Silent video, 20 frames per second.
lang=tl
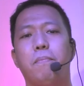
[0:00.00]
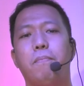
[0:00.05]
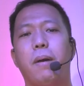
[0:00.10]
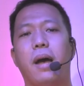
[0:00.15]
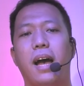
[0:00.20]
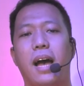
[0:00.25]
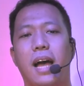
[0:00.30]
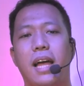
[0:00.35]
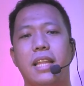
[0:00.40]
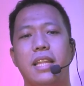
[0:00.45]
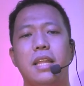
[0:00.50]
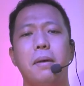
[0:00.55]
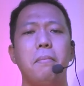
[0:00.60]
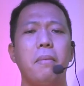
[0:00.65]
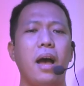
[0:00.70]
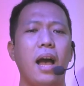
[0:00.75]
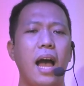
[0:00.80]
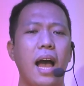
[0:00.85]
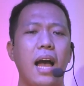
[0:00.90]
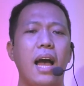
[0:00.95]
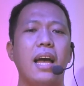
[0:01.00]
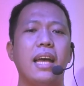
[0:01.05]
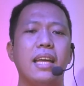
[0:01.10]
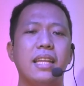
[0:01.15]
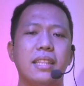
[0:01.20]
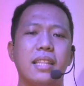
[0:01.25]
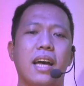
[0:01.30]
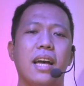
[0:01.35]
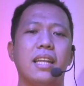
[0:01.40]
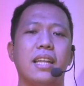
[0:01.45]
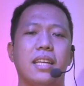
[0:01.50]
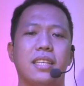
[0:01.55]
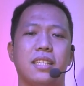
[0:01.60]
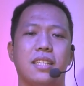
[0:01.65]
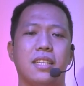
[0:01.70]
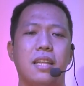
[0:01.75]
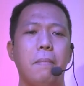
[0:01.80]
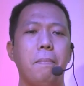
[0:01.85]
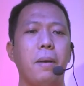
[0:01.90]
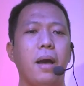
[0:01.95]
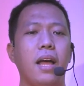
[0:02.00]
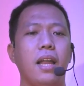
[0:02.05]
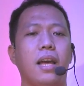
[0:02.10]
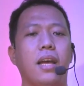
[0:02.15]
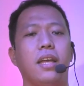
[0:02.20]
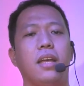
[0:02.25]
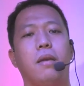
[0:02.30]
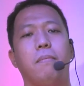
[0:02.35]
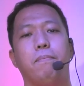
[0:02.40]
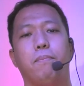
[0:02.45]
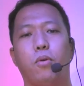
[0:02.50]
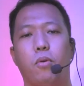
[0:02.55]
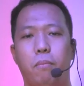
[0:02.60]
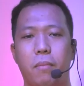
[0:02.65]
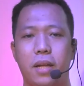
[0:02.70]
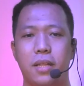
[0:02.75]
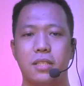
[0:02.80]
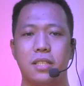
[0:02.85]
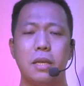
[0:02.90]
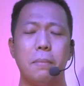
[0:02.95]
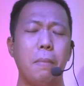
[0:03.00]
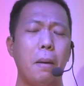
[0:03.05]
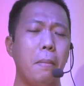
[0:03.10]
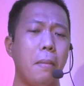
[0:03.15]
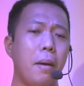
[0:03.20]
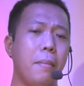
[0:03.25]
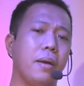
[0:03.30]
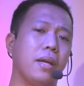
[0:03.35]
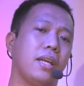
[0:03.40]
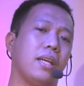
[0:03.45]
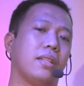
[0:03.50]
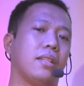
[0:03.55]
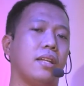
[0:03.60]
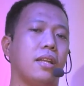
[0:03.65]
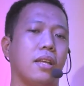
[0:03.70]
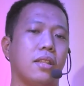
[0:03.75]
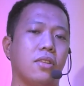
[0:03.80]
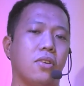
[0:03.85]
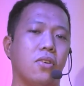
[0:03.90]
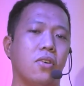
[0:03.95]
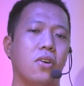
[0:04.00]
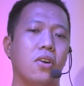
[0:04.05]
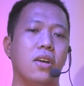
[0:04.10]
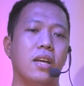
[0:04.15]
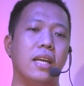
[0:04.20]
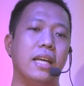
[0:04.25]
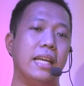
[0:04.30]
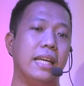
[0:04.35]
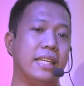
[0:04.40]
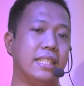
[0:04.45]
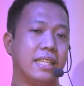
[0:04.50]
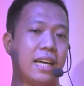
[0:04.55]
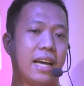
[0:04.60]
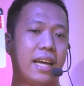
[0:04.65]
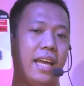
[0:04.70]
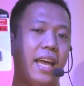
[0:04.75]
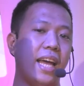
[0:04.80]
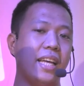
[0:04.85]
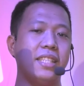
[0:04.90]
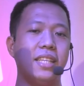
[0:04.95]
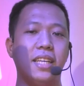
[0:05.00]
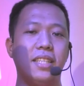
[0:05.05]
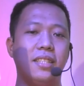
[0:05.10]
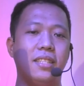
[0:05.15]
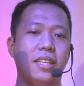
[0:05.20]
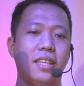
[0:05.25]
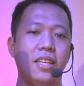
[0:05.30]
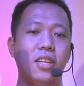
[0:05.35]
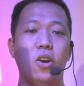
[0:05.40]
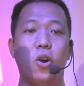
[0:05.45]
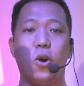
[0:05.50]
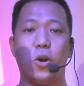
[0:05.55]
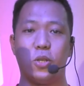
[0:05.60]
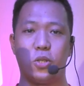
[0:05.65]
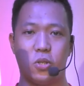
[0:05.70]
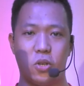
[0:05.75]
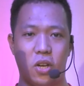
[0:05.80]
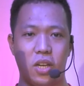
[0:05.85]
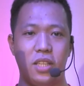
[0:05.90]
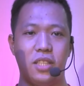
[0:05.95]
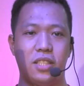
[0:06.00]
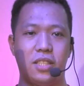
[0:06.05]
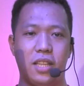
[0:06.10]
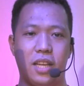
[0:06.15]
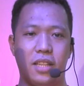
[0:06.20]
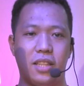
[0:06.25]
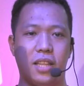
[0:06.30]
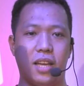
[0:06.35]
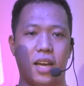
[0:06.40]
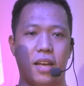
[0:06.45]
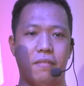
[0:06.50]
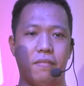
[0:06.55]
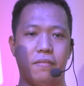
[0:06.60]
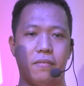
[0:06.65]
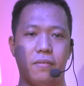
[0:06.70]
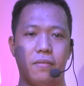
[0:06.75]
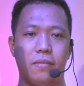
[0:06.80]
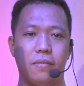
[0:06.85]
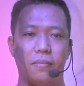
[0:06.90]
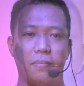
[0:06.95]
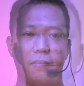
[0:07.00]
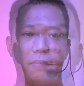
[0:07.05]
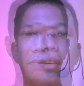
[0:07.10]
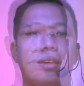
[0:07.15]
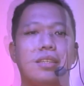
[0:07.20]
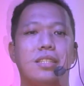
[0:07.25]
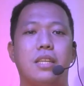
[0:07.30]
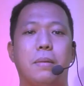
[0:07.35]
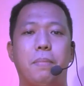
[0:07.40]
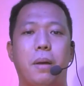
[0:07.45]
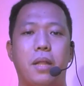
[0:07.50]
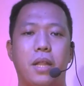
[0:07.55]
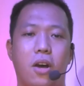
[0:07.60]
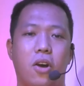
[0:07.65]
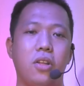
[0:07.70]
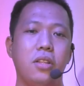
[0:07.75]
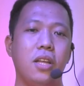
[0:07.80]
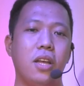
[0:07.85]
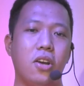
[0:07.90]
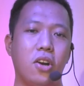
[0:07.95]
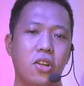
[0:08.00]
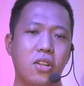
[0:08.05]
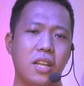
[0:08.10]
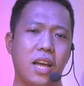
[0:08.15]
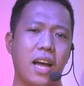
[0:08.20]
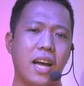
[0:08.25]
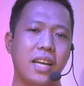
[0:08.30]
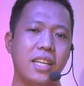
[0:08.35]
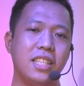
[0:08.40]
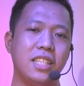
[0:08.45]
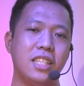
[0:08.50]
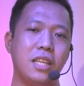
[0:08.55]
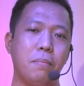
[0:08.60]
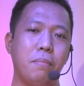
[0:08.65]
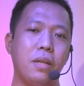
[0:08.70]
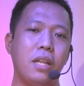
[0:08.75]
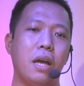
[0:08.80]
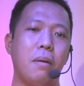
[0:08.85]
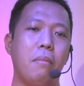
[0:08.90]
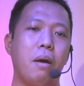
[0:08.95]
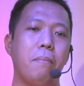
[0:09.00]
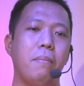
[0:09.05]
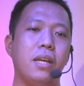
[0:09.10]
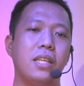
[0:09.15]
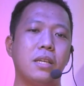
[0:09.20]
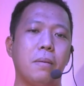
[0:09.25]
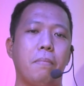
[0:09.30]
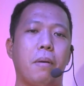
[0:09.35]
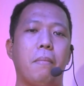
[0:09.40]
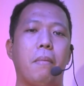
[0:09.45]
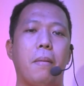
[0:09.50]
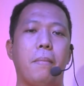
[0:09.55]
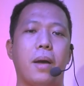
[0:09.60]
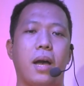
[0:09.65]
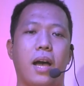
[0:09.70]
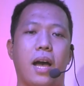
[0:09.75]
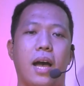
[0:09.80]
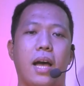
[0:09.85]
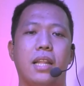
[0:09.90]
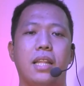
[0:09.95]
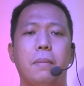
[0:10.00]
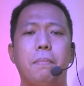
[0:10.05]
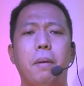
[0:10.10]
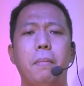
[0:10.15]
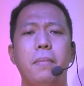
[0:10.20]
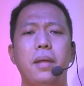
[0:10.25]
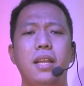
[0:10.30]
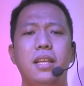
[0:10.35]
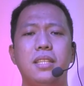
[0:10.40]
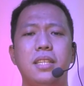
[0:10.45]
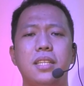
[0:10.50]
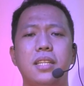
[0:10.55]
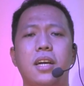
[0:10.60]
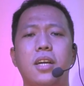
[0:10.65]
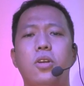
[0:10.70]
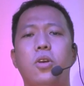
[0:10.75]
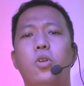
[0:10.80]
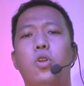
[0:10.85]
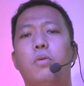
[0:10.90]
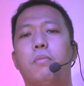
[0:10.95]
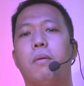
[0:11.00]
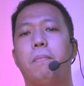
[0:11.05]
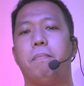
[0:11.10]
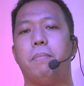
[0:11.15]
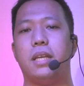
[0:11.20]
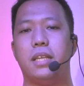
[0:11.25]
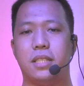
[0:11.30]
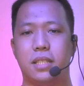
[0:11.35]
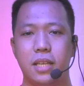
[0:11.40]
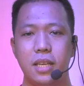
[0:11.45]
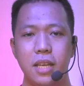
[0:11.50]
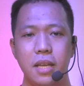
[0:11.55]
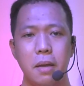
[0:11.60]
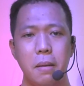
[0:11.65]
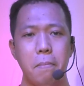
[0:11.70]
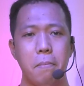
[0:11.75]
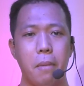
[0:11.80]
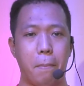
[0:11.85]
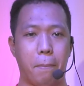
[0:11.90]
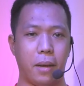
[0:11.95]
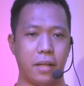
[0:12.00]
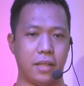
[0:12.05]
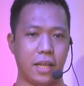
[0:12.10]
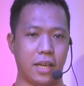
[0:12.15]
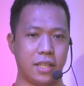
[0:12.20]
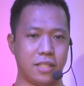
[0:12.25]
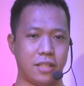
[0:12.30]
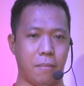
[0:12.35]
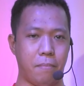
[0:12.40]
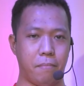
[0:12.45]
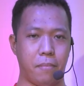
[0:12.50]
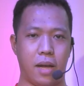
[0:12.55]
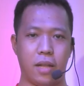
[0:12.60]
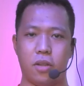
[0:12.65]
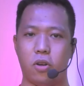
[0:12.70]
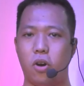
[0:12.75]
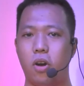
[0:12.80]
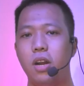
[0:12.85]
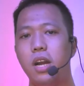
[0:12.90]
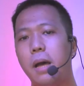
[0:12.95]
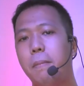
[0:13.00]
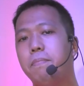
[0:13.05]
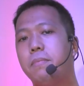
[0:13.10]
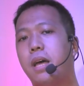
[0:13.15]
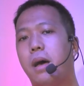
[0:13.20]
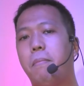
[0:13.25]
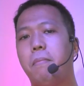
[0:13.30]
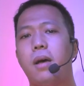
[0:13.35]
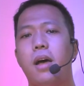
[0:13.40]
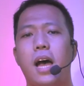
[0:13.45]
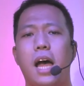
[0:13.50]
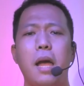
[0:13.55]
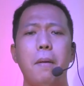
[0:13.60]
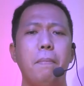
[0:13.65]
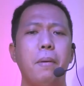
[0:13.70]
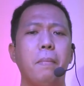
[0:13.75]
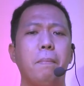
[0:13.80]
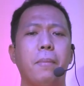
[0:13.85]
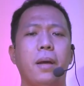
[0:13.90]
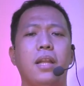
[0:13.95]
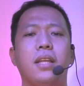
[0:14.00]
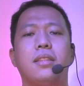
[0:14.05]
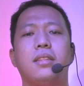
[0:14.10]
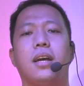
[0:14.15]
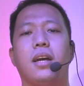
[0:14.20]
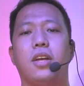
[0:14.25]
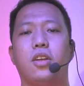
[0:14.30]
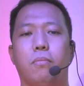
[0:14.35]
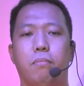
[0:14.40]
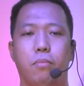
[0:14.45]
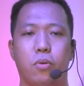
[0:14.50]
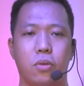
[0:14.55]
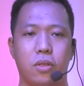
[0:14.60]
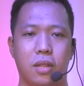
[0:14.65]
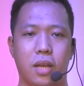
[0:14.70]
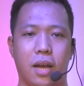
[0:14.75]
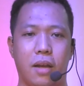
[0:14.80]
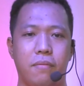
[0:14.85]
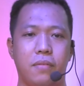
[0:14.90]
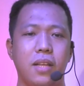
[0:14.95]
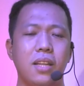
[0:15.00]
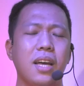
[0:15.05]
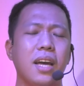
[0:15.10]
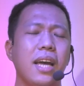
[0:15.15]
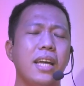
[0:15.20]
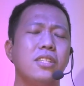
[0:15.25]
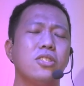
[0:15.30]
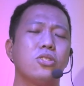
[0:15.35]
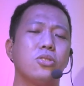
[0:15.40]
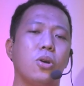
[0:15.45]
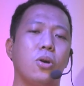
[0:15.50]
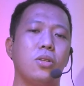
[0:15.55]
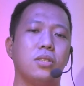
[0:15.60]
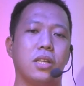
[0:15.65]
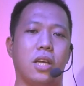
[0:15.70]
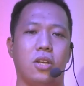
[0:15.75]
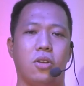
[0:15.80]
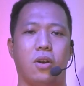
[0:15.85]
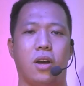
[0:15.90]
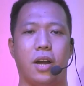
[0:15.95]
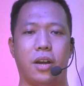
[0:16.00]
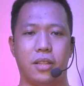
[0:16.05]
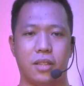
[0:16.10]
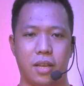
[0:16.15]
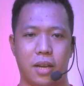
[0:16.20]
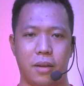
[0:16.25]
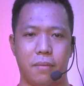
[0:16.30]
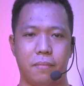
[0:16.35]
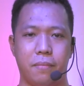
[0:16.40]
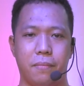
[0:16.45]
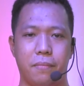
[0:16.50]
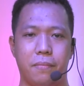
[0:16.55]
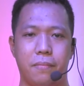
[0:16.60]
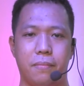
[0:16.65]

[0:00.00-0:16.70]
paraan na makakakita ka ng isang napakalaking improvement sa pamamagitan nito, isang SSD or solid state drive. Sa panahon ngayon, ang isa sa pinakamabisang pamamaraan na pabilisin ang iyong lumang PC, mapa-desktop man o laptop ay ang pagpalit ng iyong boot drive na naka-install sa iyong hard drive.